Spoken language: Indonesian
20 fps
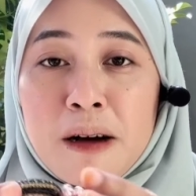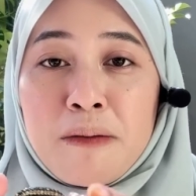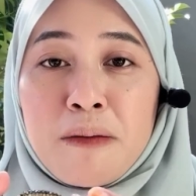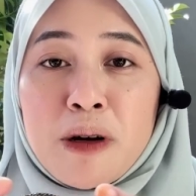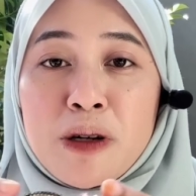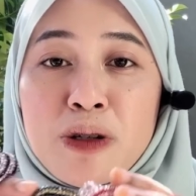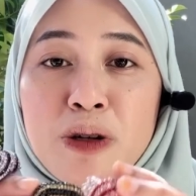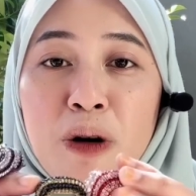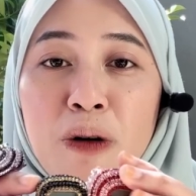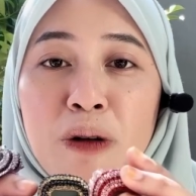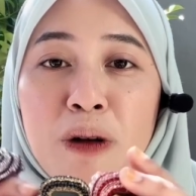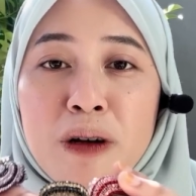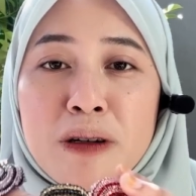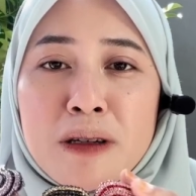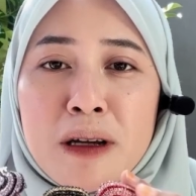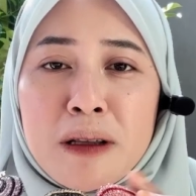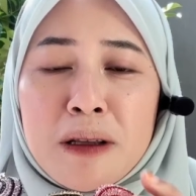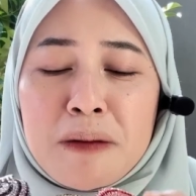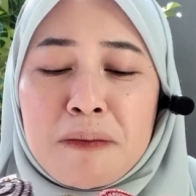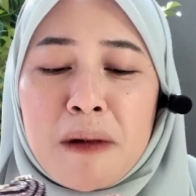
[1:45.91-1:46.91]
Masya Allah
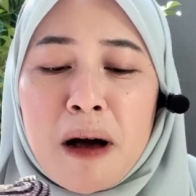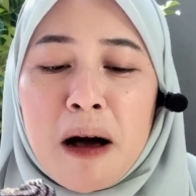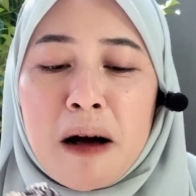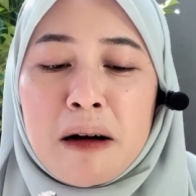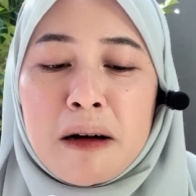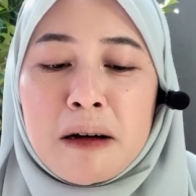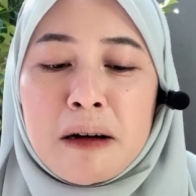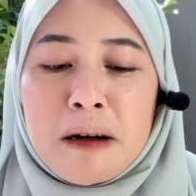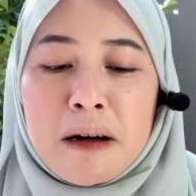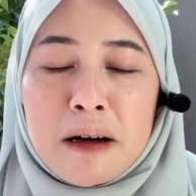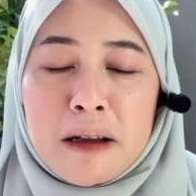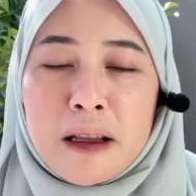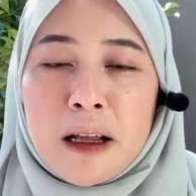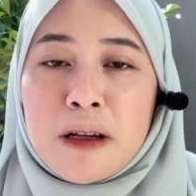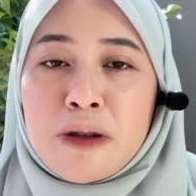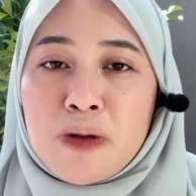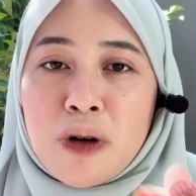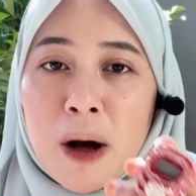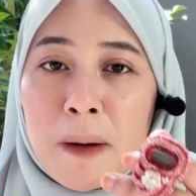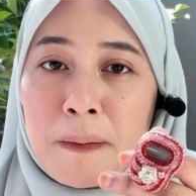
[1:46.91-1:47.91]
cantik banget
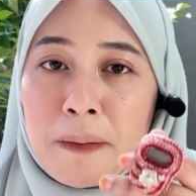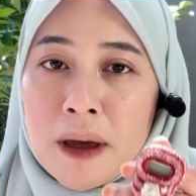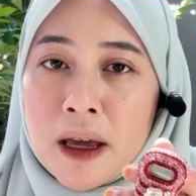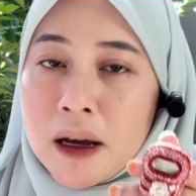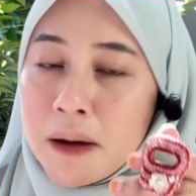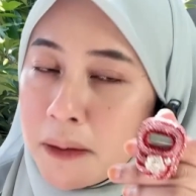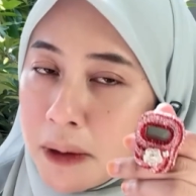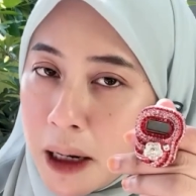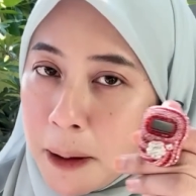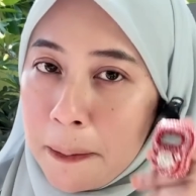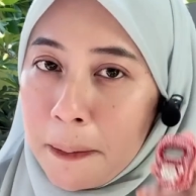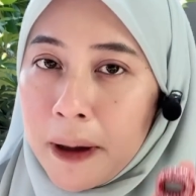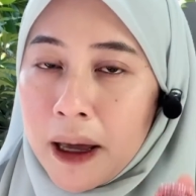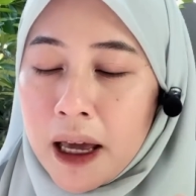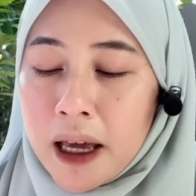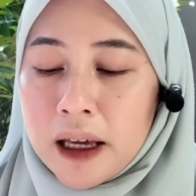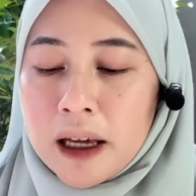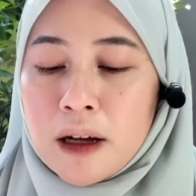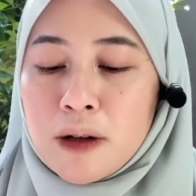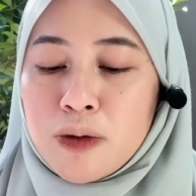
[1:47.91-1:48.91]
Yang suka pink beli
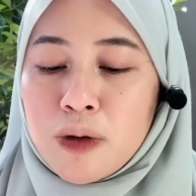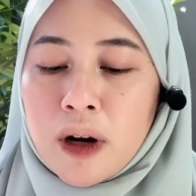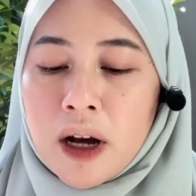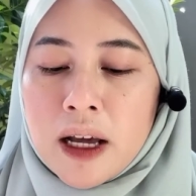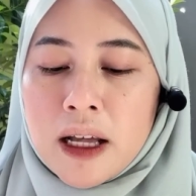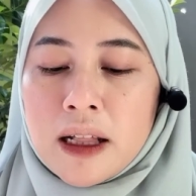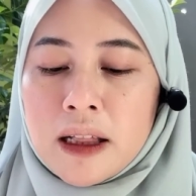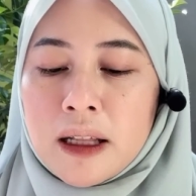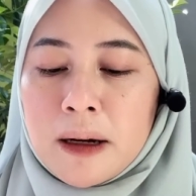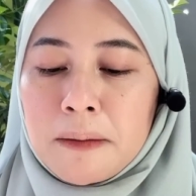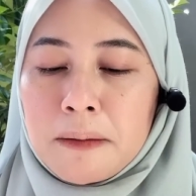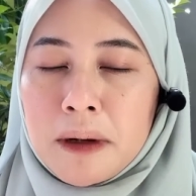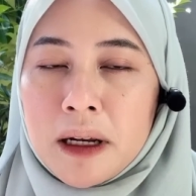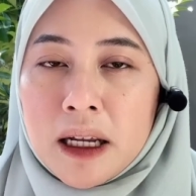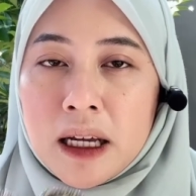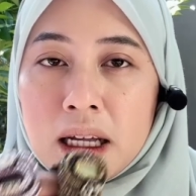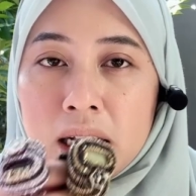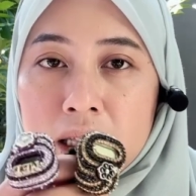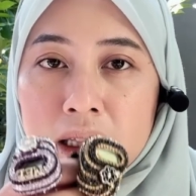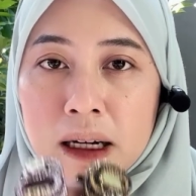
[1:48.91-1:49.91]
pink Yang suka hitam
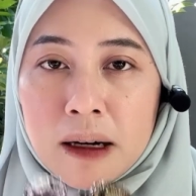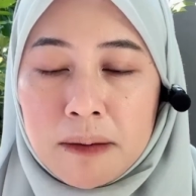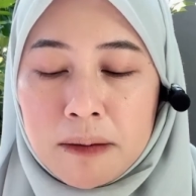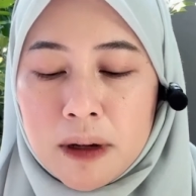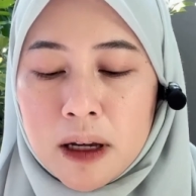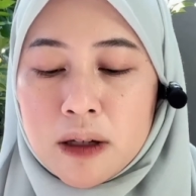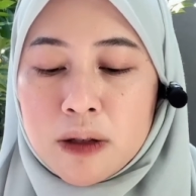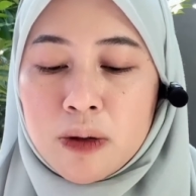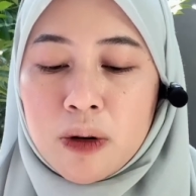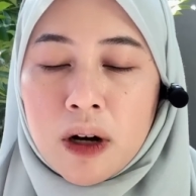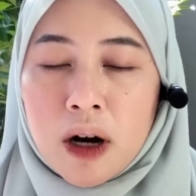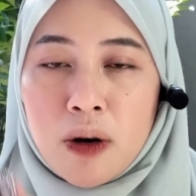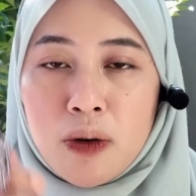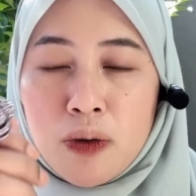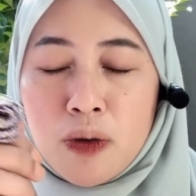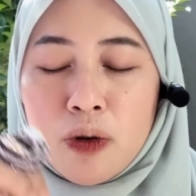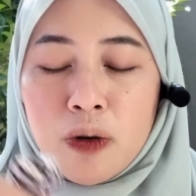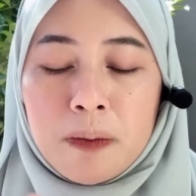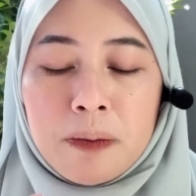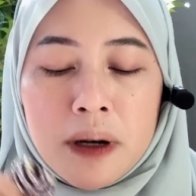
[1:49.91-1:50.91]
beli hitam Yang suka
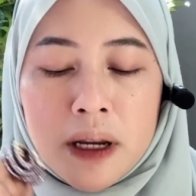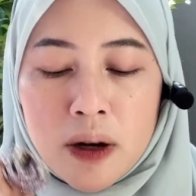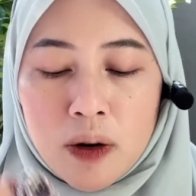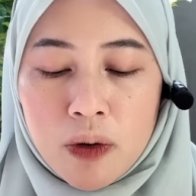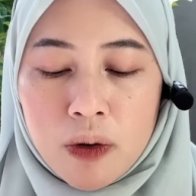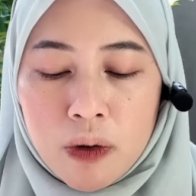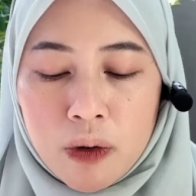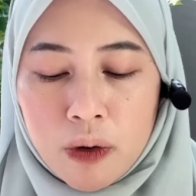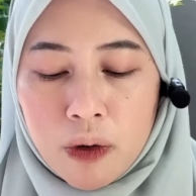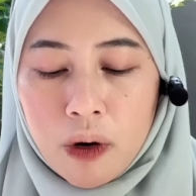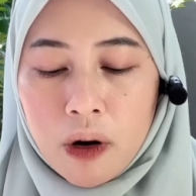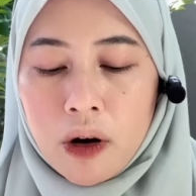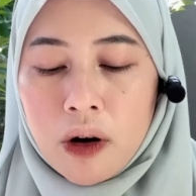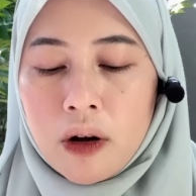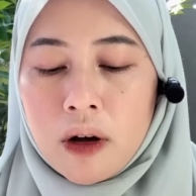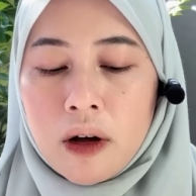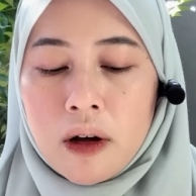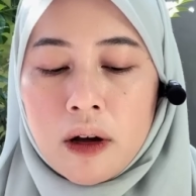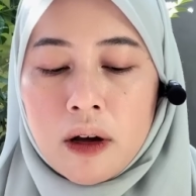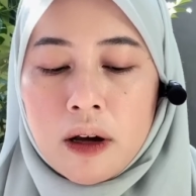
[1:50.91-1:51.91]
ungu beli ungu
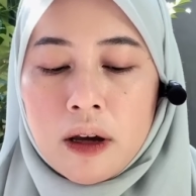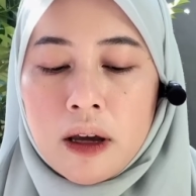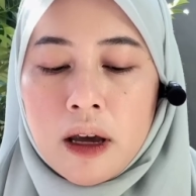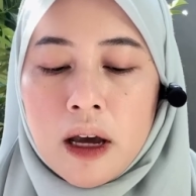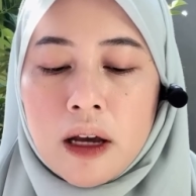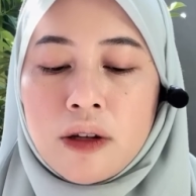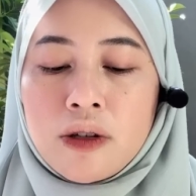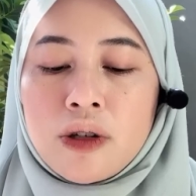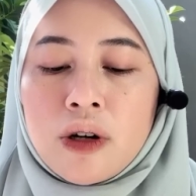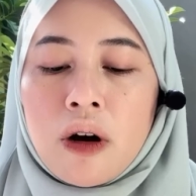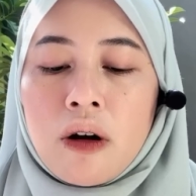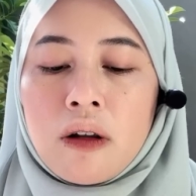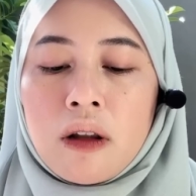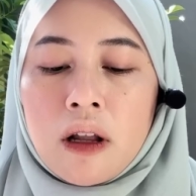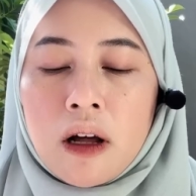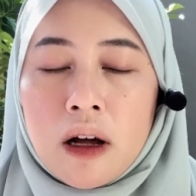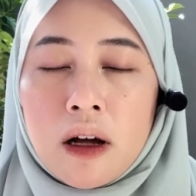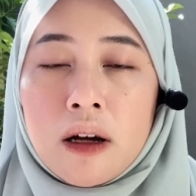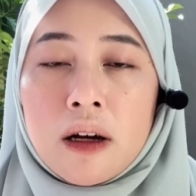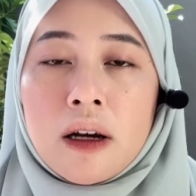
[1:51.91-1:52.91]
ya insya
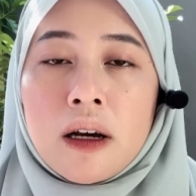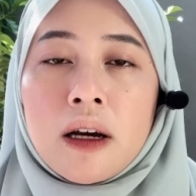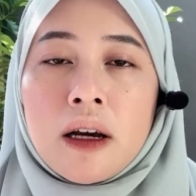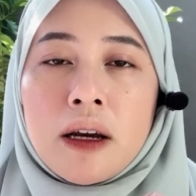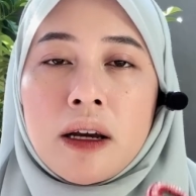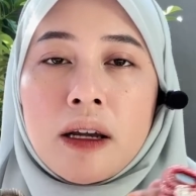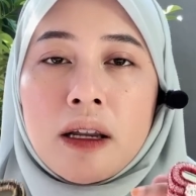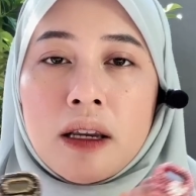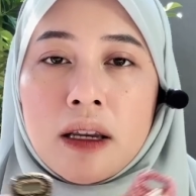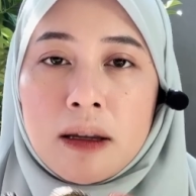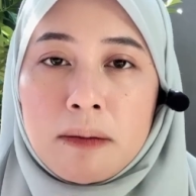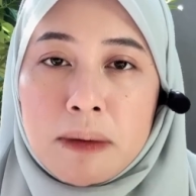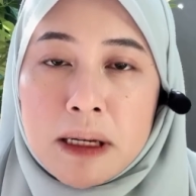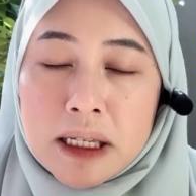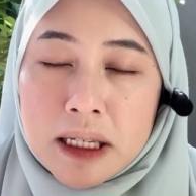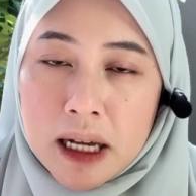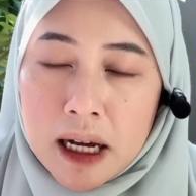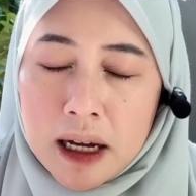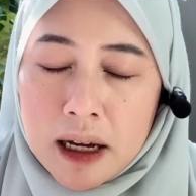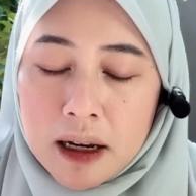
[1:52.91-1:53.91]
Allah ini
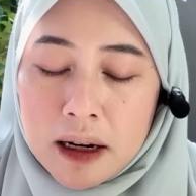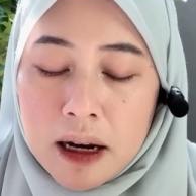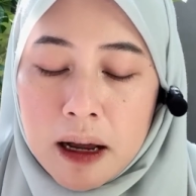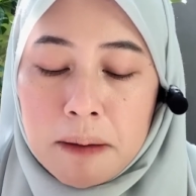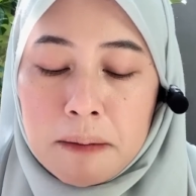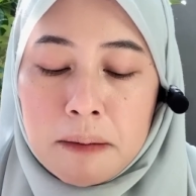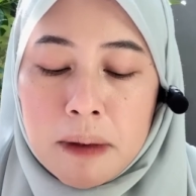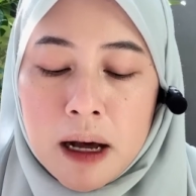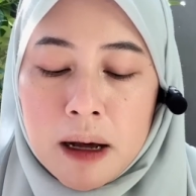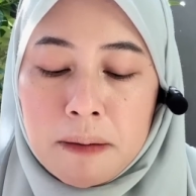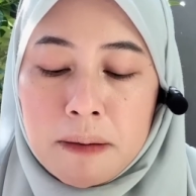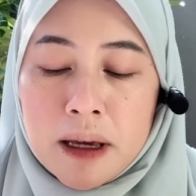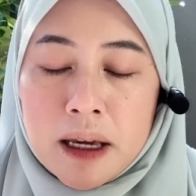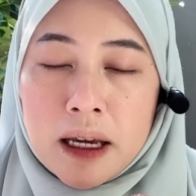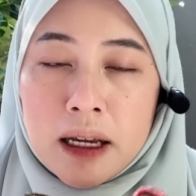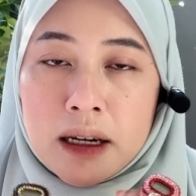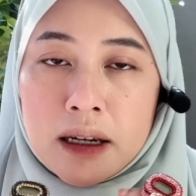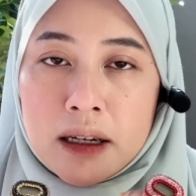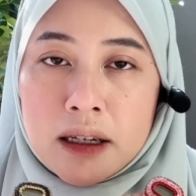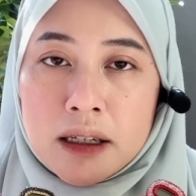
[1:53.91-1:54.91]
bisa nambah
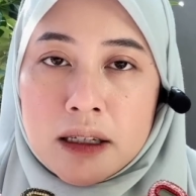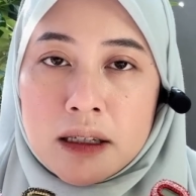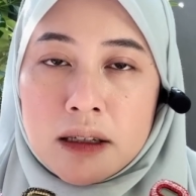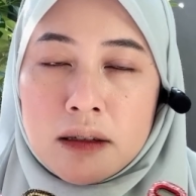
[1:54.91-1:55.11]
bikin